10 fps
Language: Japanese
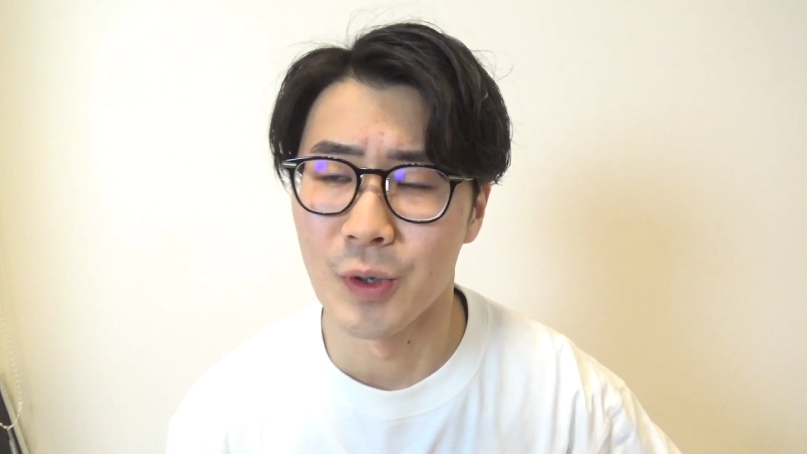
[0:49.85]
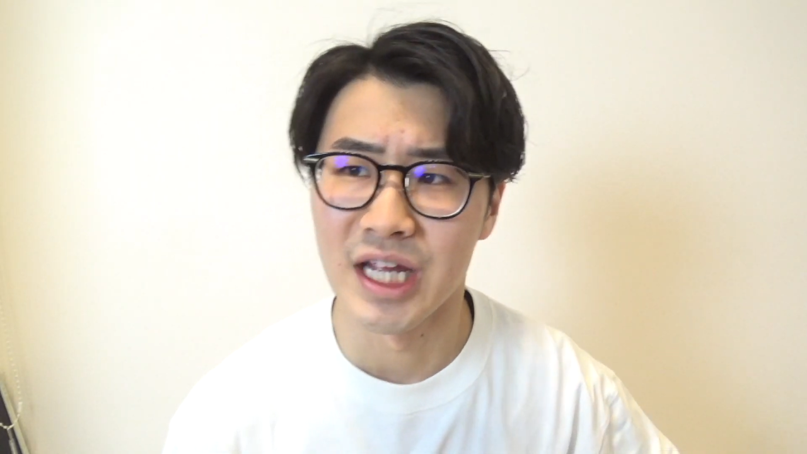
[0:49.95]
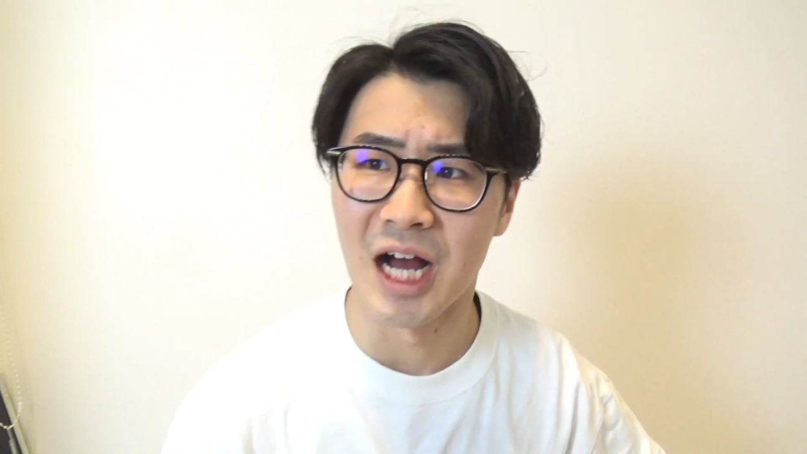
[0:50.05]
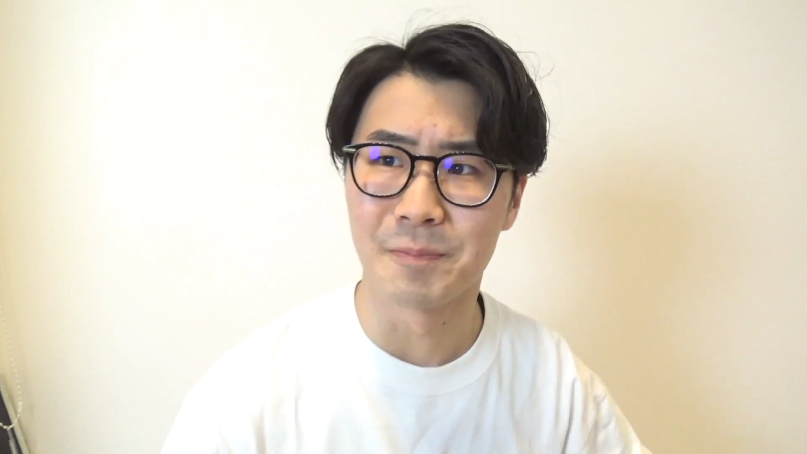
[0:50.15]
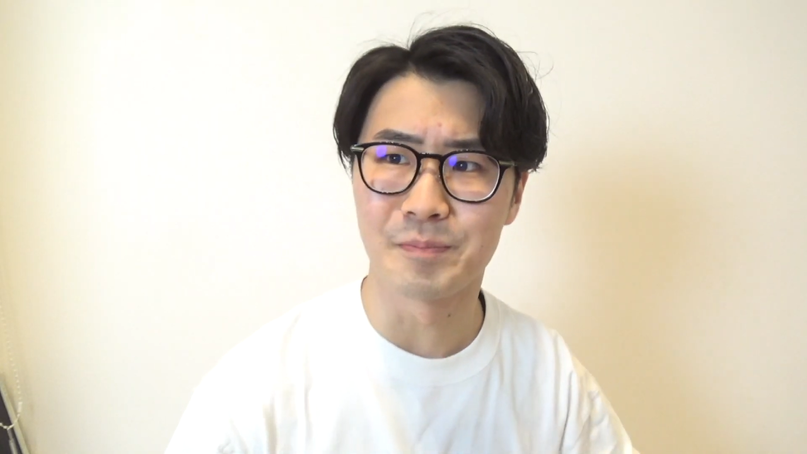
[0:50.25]

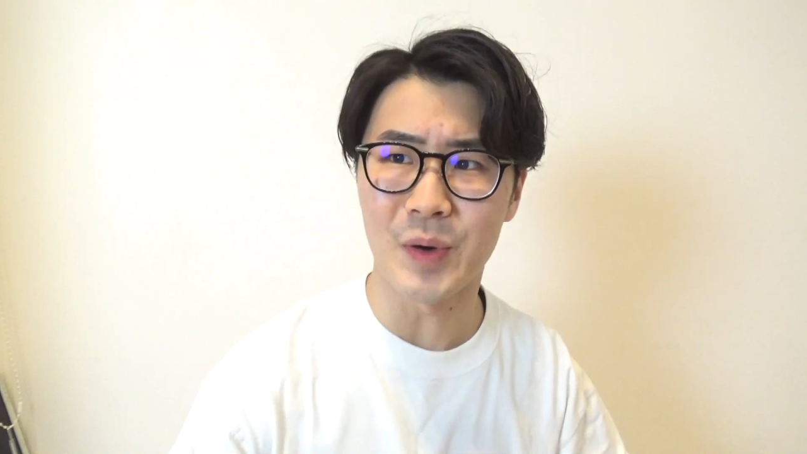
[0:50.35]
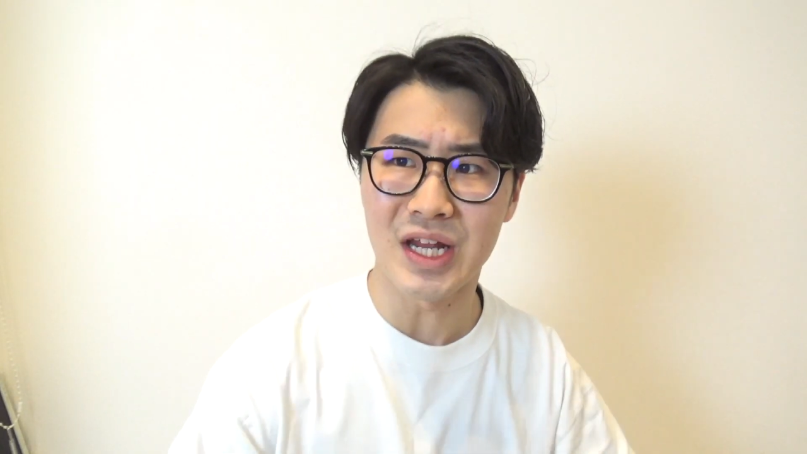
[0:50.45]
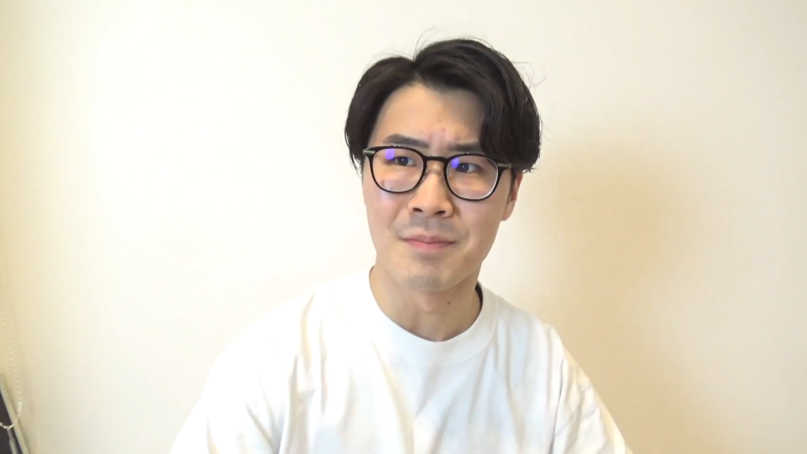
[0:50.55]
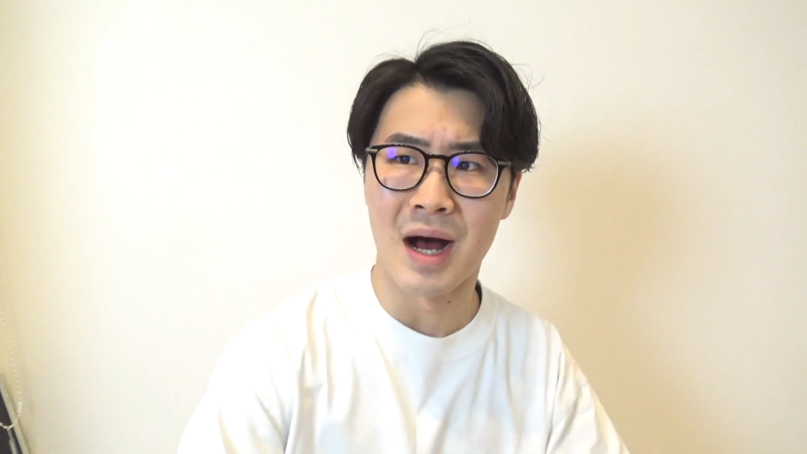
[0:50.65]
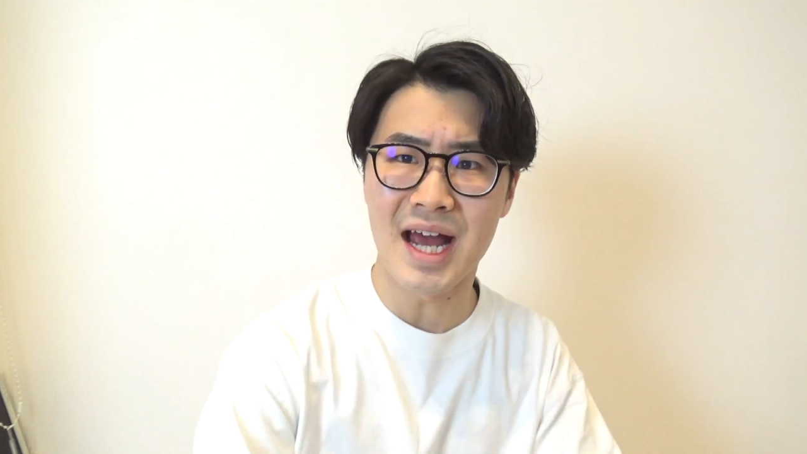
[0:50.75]
やっぱ
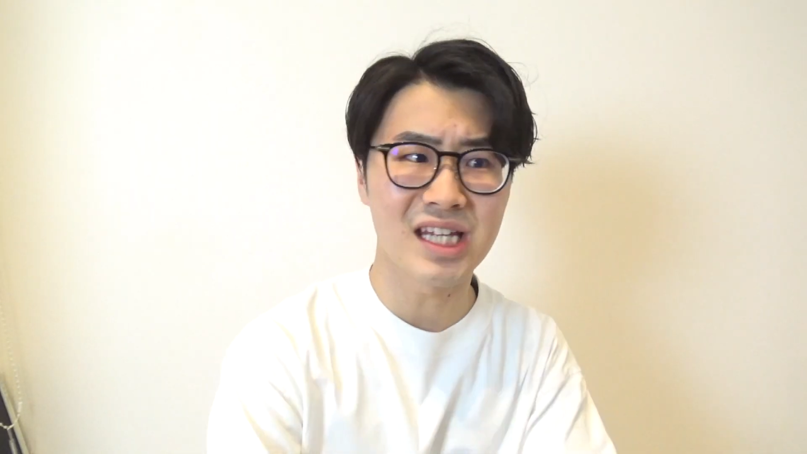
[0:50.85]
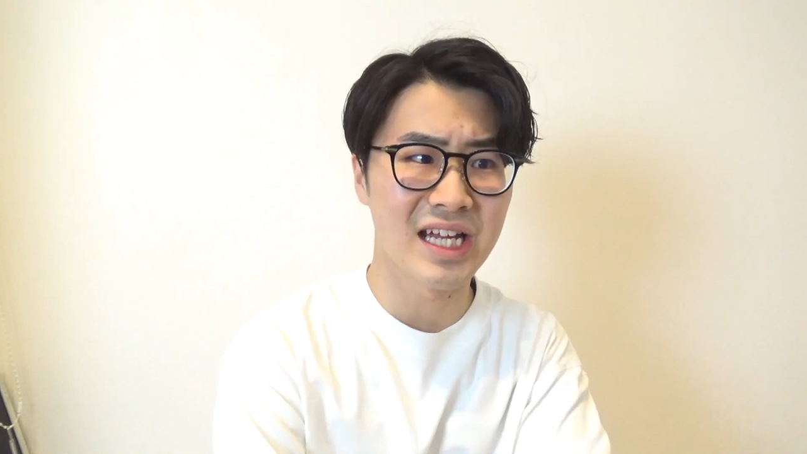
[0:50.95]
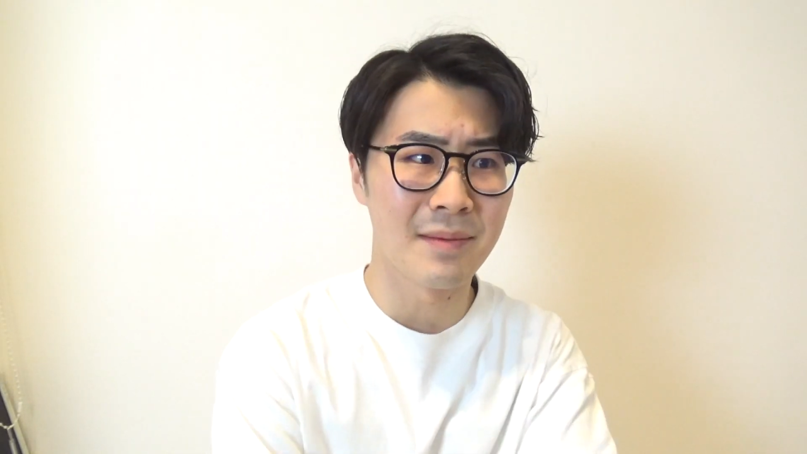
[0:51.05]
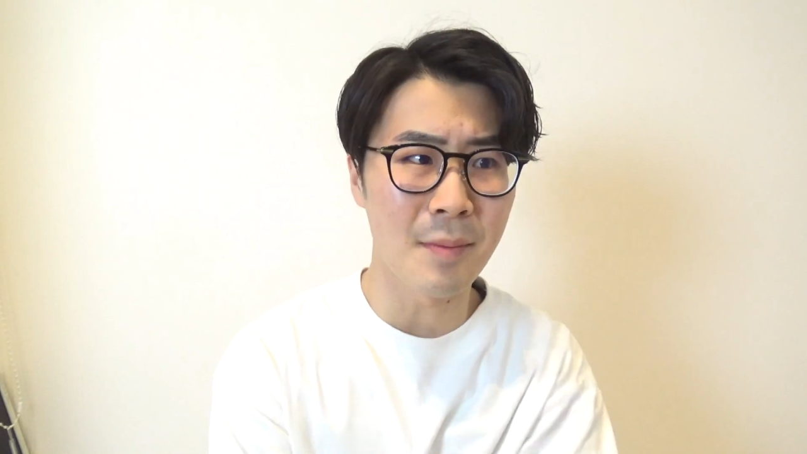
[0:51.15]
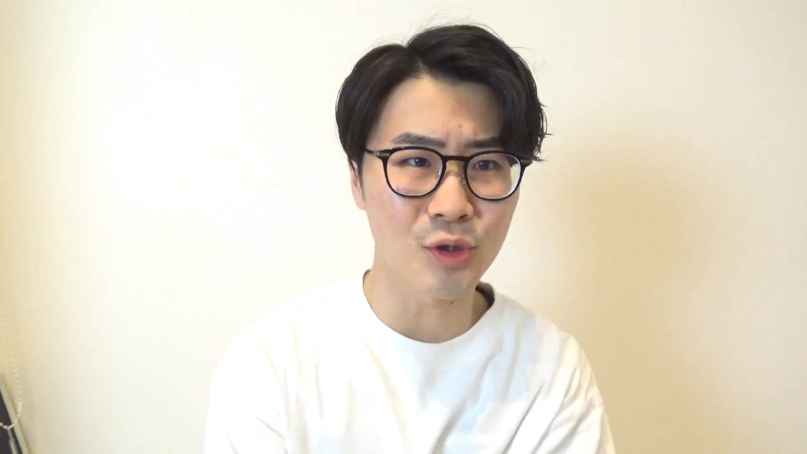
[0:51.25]
り前田
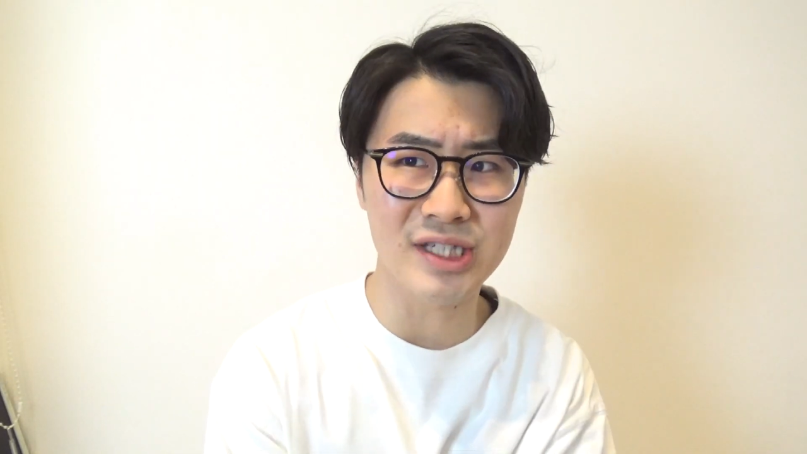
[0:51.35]
山本